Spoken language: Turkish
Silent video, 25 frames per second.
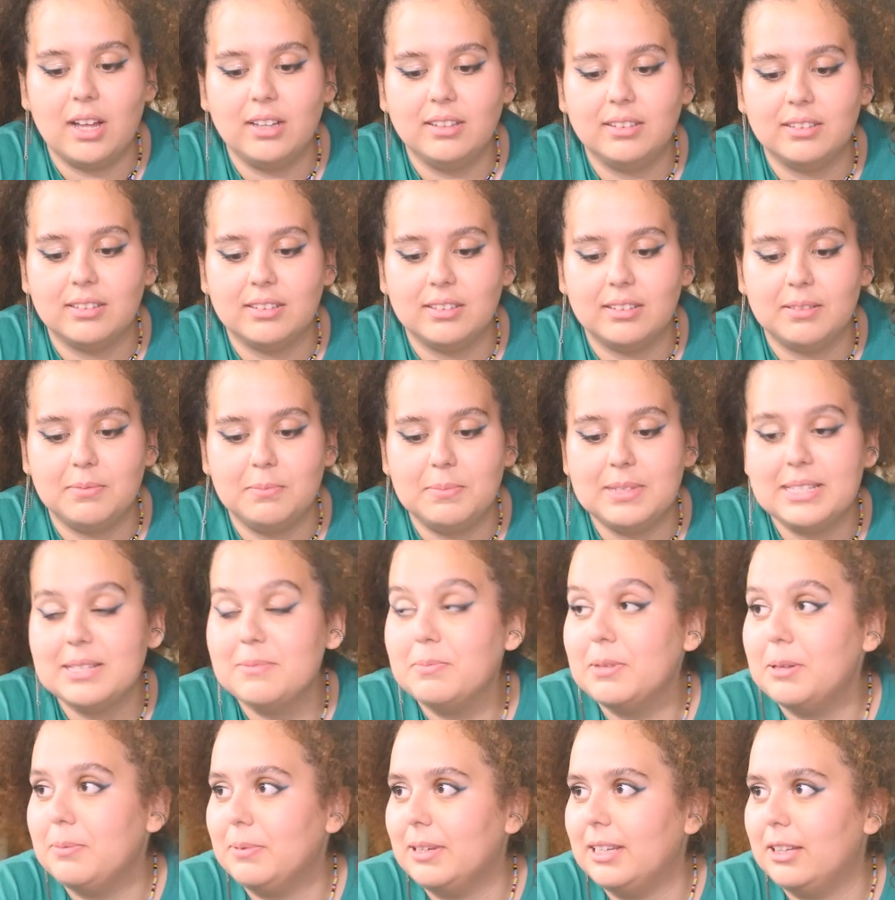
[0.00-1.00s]
an
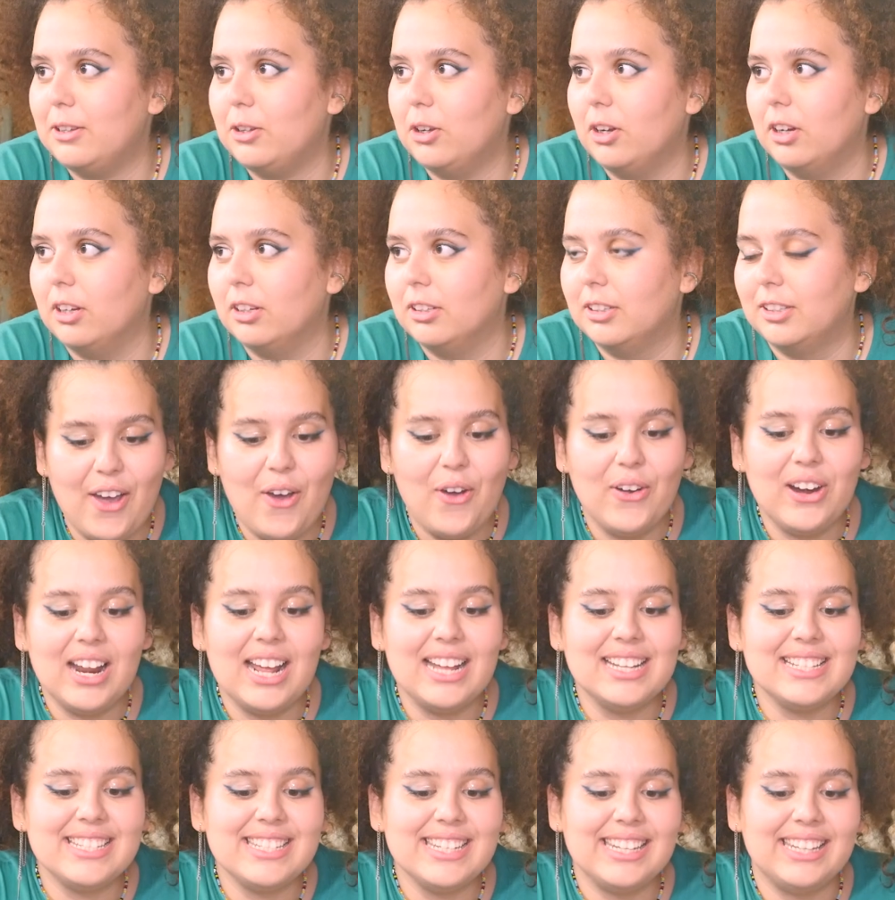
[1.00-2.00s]
bizim gibi gidiyor.
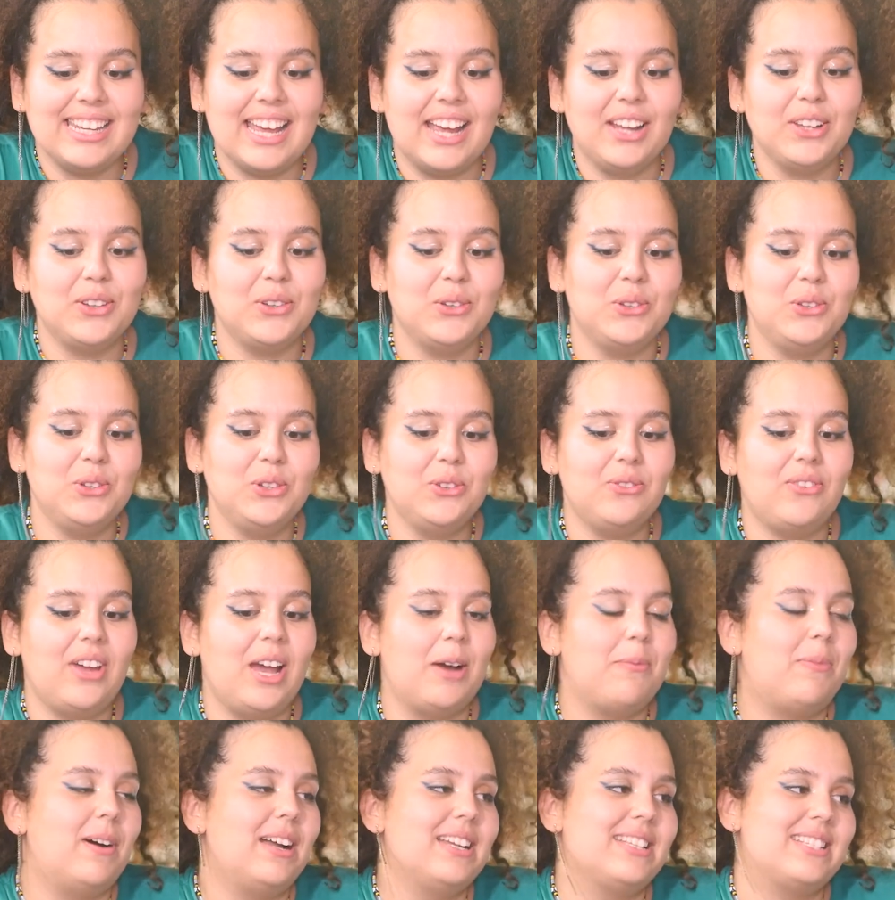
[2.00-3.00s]
Öğrenciyken günlük
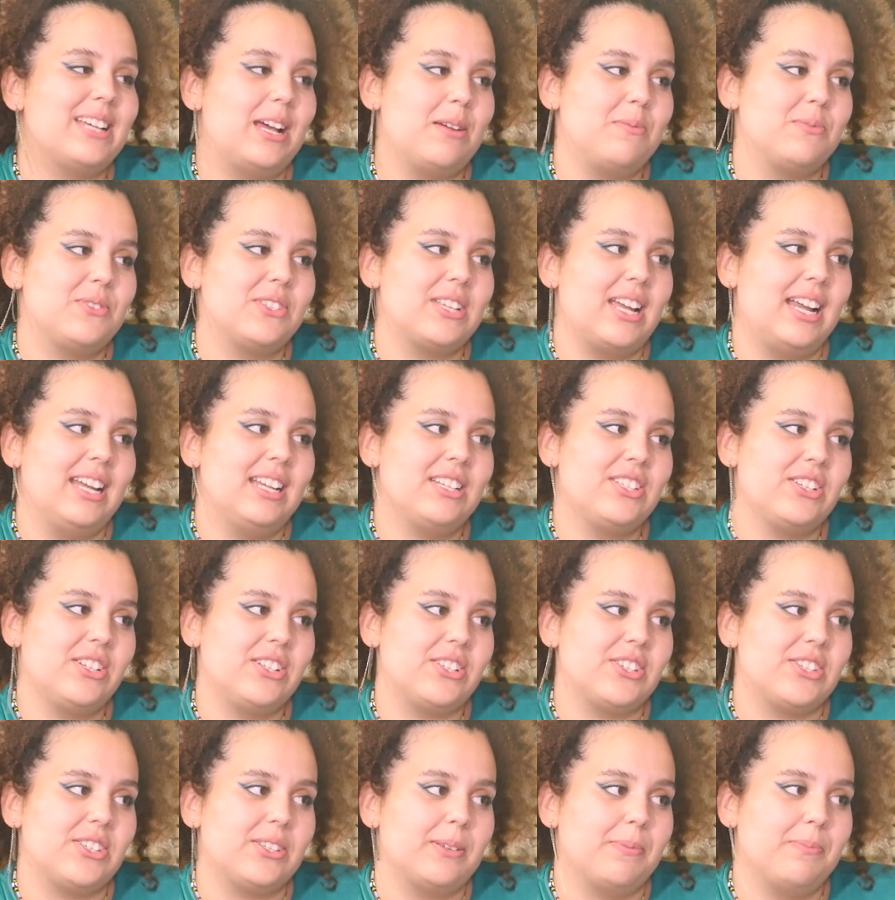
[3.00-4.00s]
veya part-time işlerde
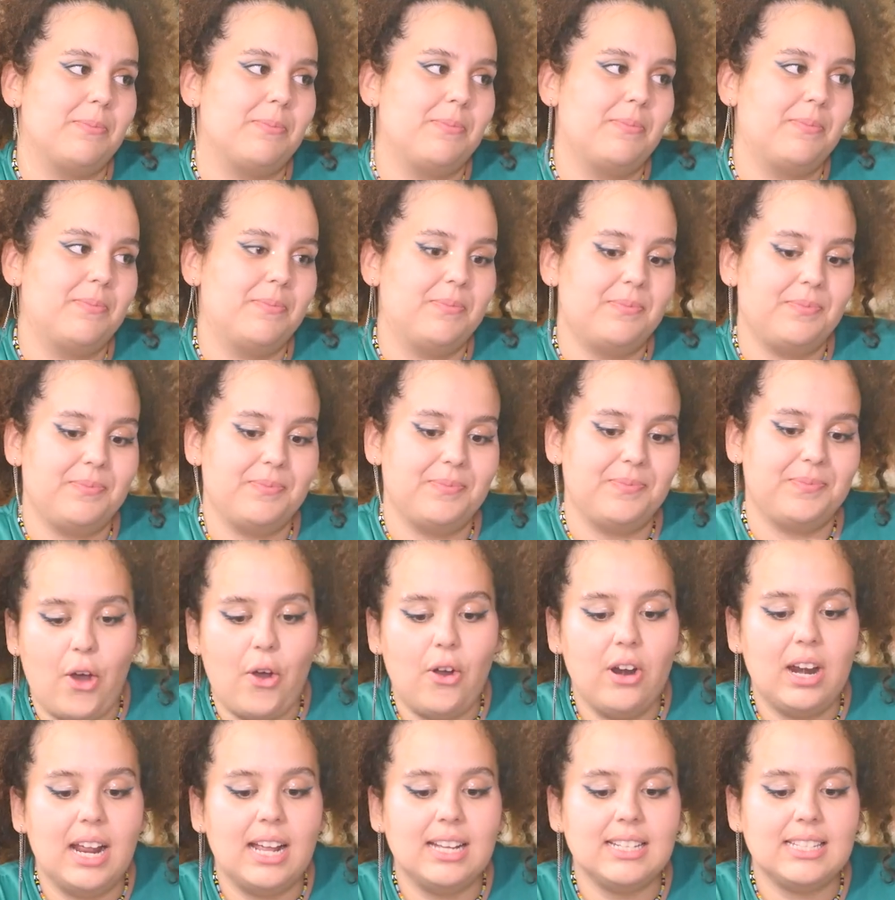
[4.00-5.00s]
çalıştım. Çalıştım.
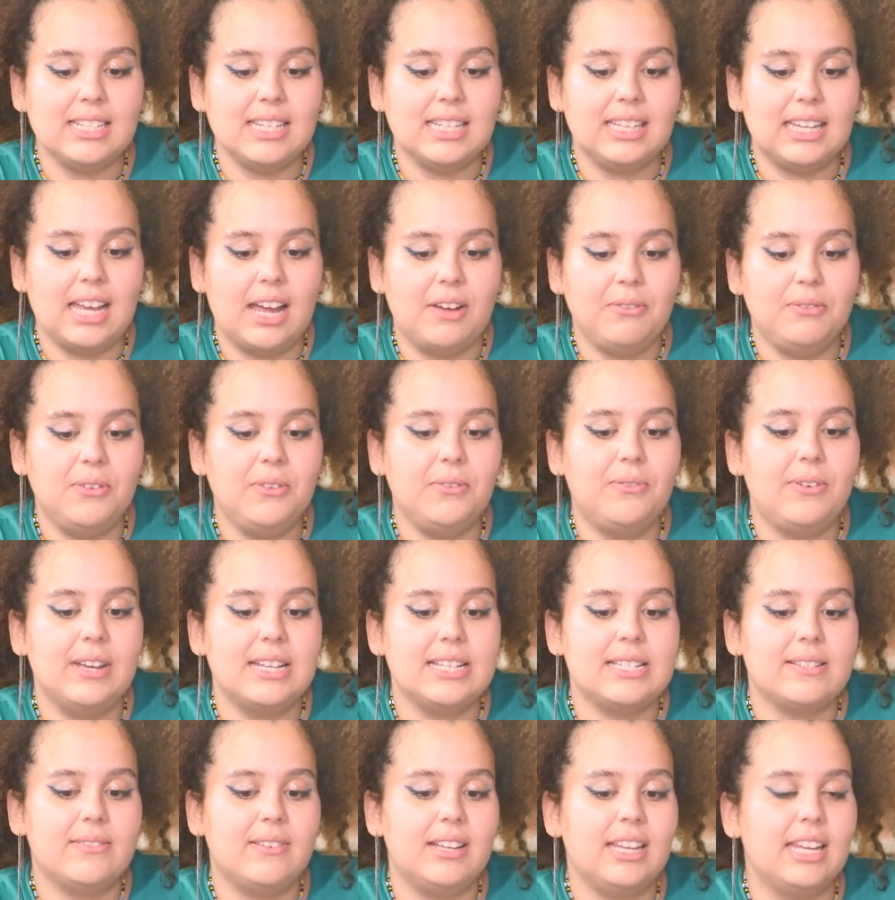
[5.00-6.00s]
Öğrenciyken film
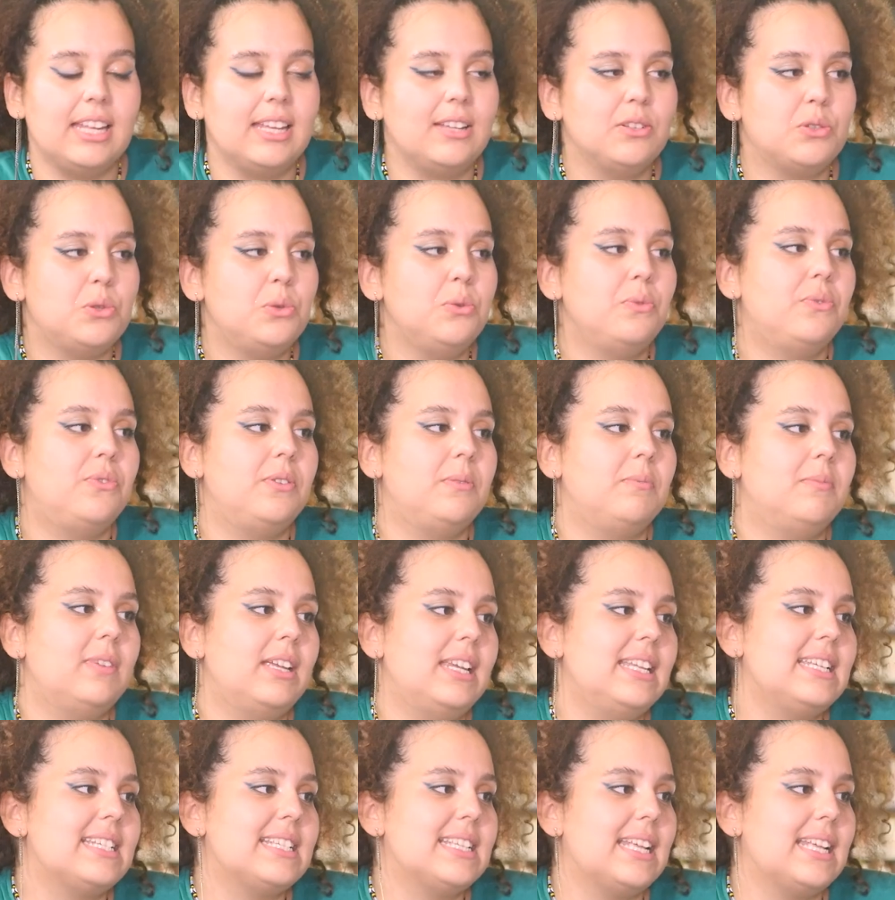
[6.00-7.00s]
festivalindeki tüm filmleri